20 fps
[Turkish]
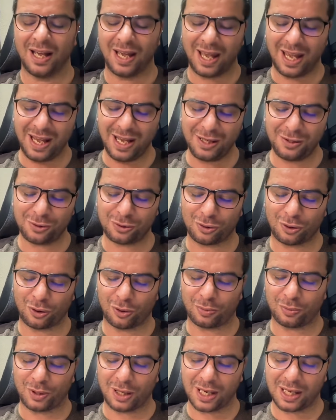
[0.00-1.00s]
En
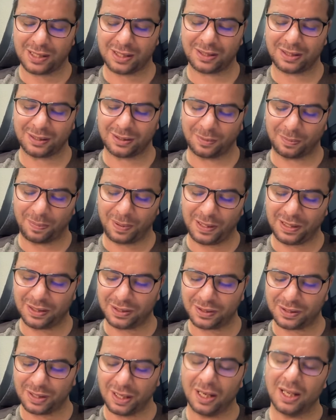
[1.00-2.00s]
son bu Hester
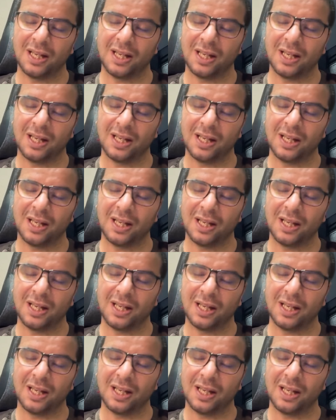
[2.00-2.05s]
Pearce